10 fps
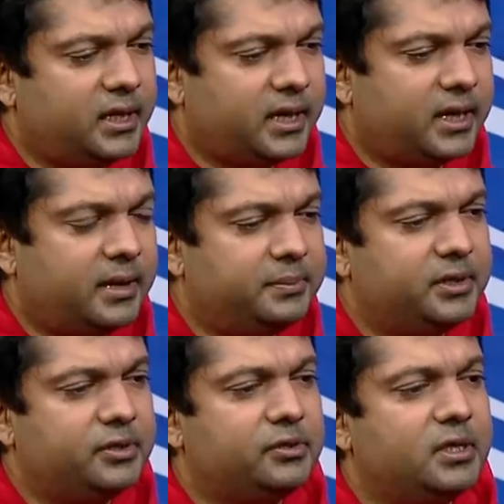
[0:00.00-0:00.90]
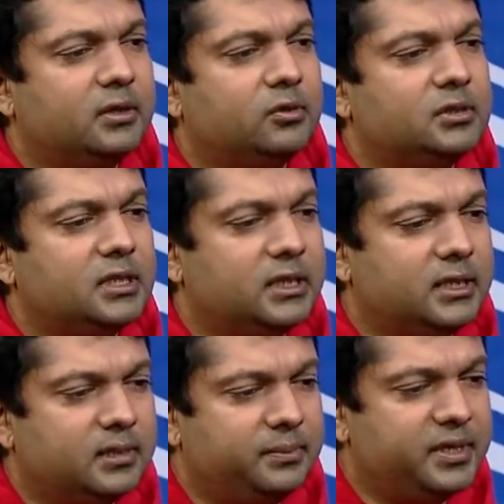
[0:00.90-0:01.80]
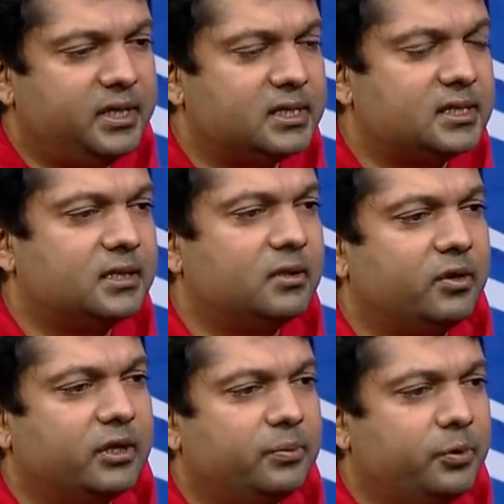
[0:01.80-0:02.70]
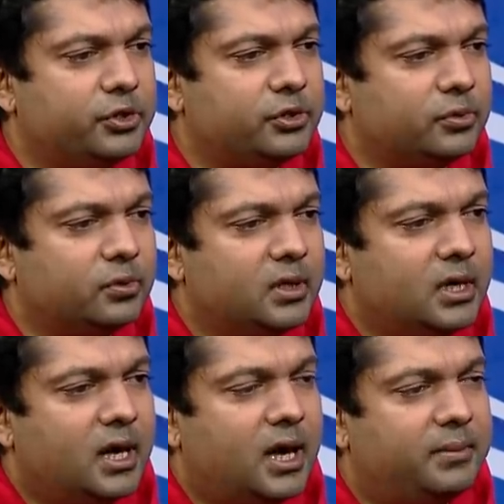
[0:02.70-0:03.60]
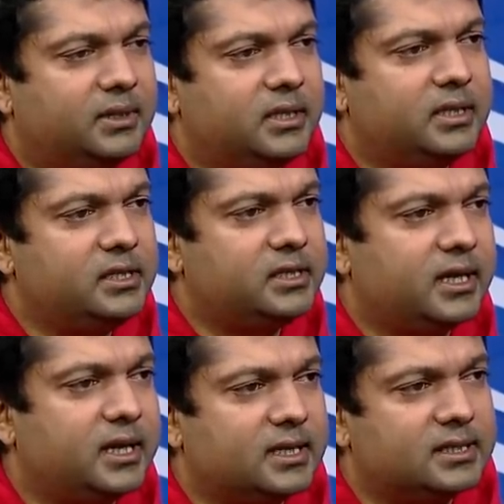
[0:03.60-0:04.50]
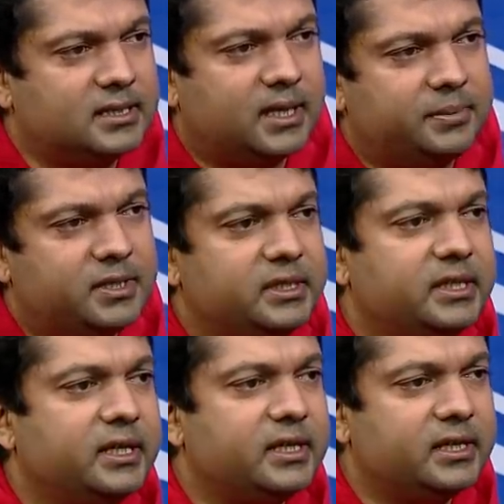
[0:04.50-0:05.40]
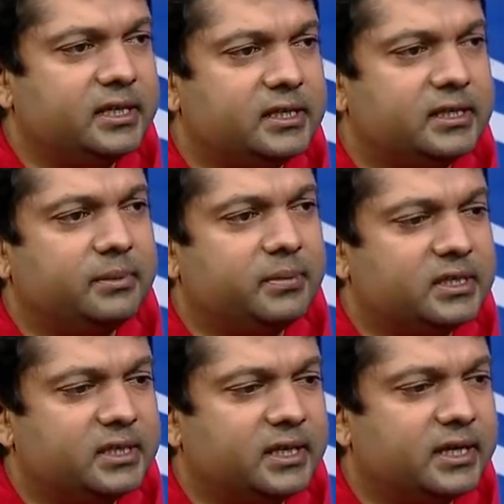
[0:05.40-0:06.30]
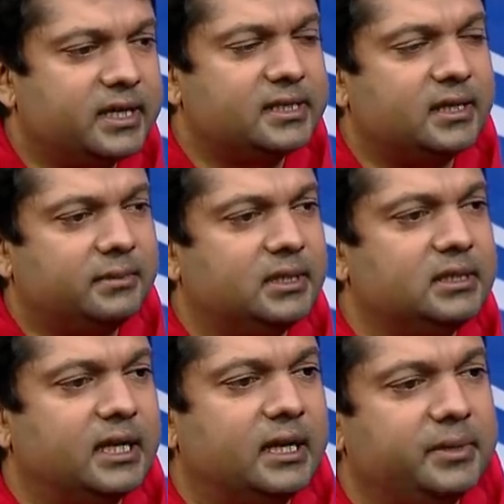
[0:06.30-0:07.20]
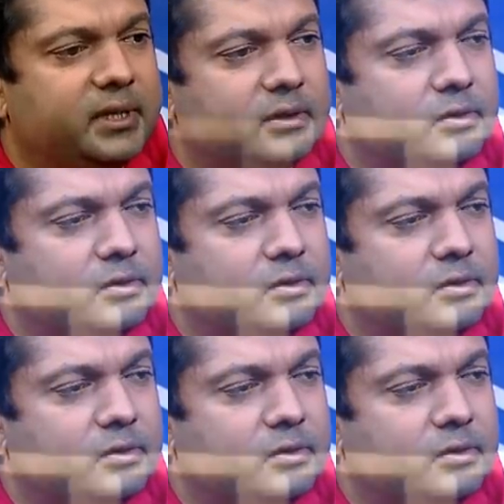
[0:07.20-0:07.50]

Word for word: থেকে আপনি নিশ্চয়ই আন্তর্জাতিক মিডিয়ার সাথে অনেক পরিচিত আমাদের কি শেখার আছে যা আপনি শিখে এসছেন বা শিখে গেছেন আমাদের জানাবেন